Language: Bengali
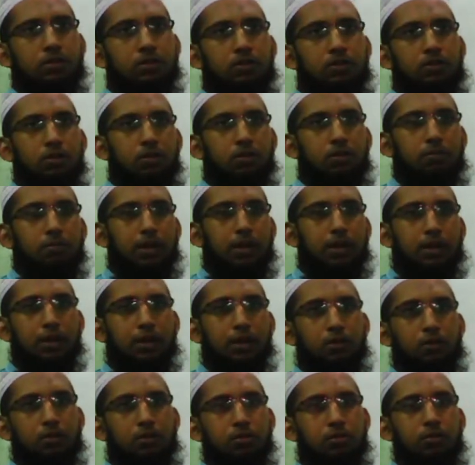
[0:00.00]
তো বাক্যের
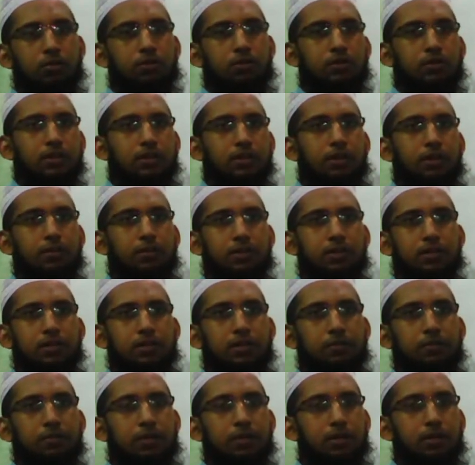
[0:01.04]
গঠন অনুযায়ী আমরা
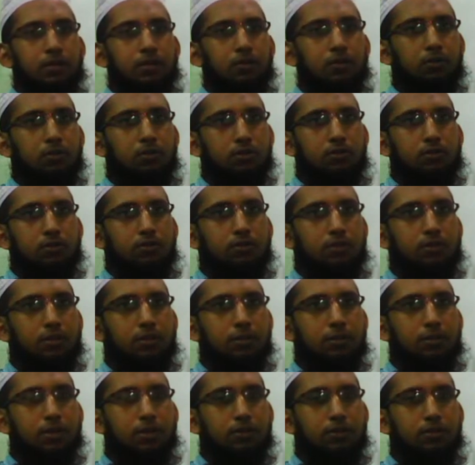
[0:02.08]
জানি গঠন অনুযায়ী
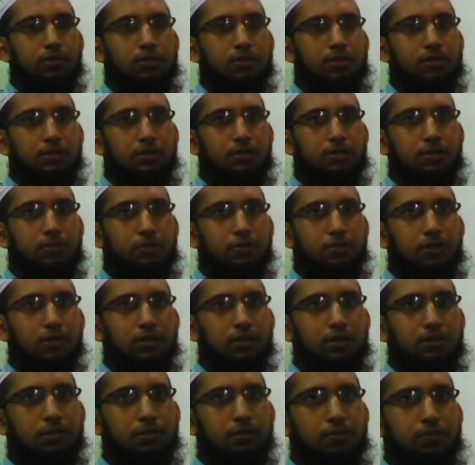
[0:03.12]
বাক্য হচ্ছে তিন প্রকার
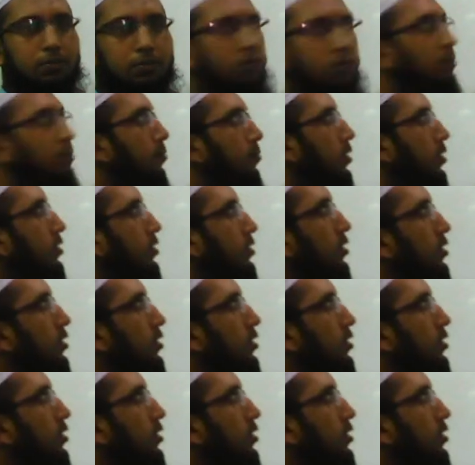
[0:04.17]
সিম্পল কমপ্লেক্স অ্যান্ড